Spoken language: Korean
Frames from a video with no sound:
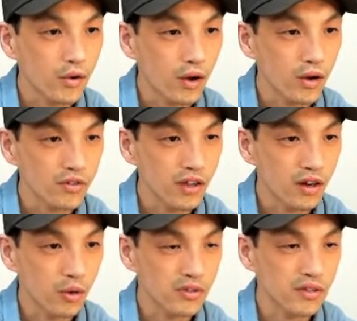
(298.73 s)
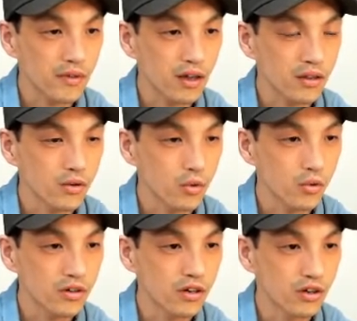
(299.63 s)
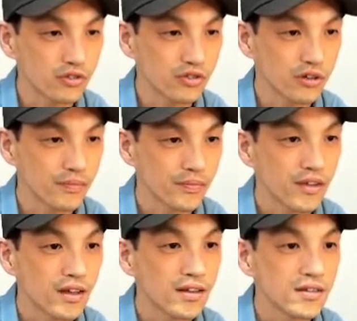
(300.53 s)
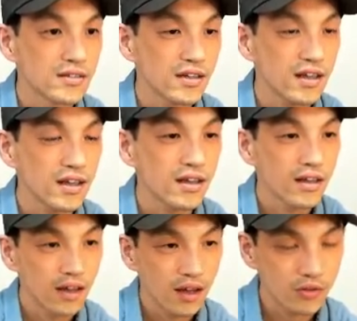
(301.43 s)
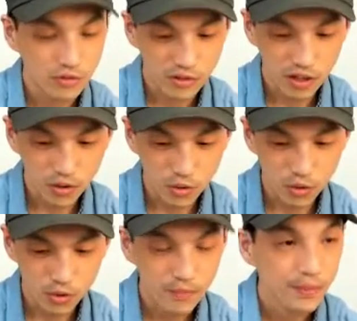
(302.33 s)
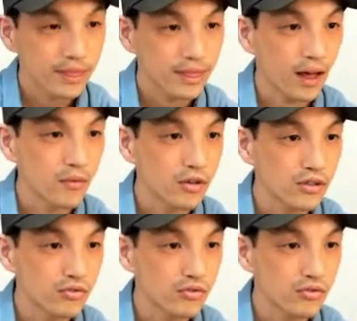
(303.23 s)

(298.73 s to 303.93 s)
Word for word: 있고 한 군데는 없으면 5를 넣어주죠. 7이 한 군데 있고 나머지